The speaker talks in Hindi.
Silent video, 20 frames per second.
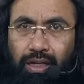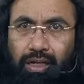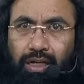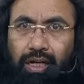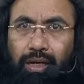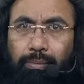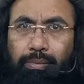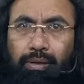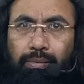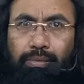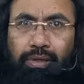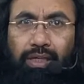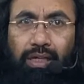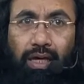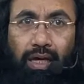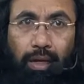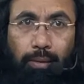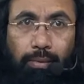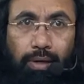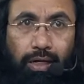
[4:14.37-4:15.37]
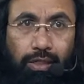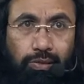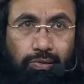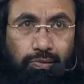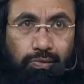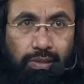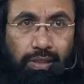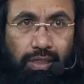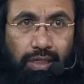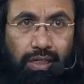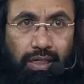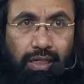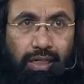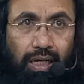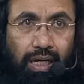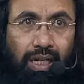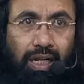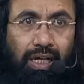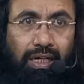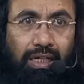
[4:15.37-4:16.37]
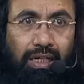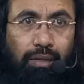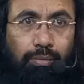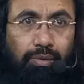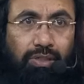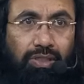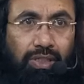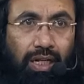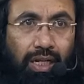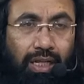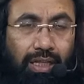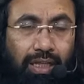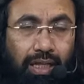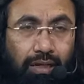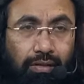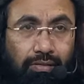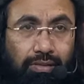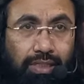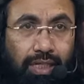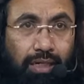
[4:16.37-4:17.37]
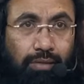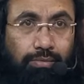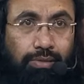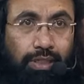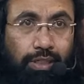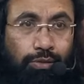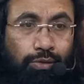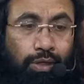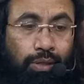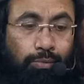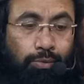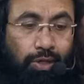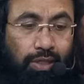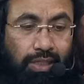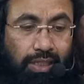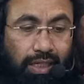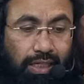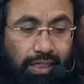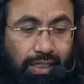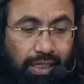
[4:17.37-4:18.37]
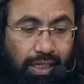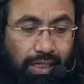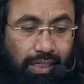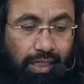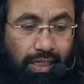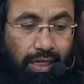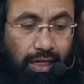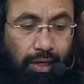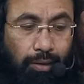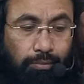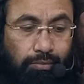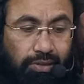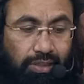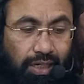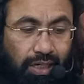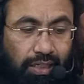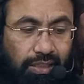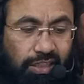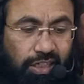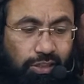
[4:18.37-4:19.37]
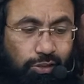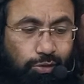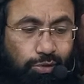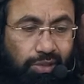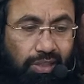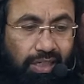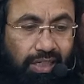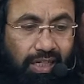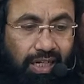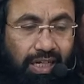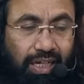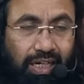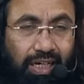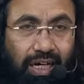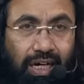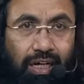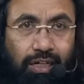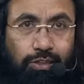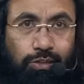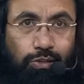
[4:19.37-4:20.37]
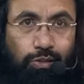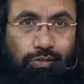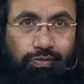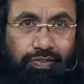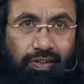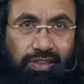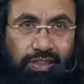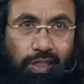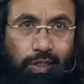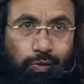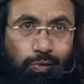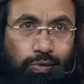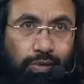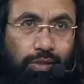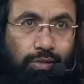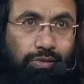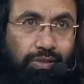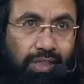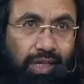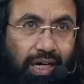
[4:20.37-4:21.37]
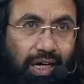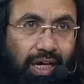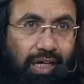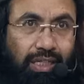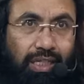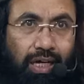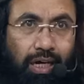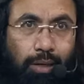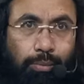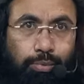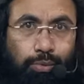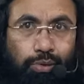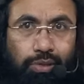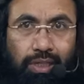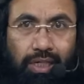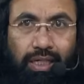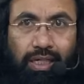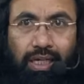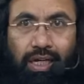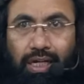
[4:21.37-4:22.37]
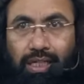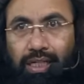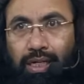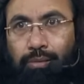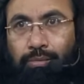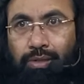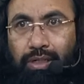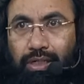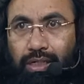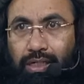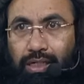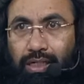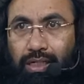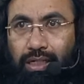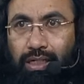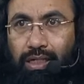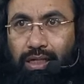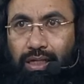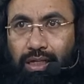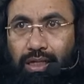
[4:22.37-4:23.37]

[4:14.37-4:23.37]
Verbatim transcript: खैबर में ये आबाद हुए अल्लाह के नबी सल्लल्लाहु अलैहि वसल्लम से इन्होंने माहदा किया कि हम यहाँ से जो निकलेगा जो फसल होगी उसका आधा आपको देंगे आधा हम रखेंगे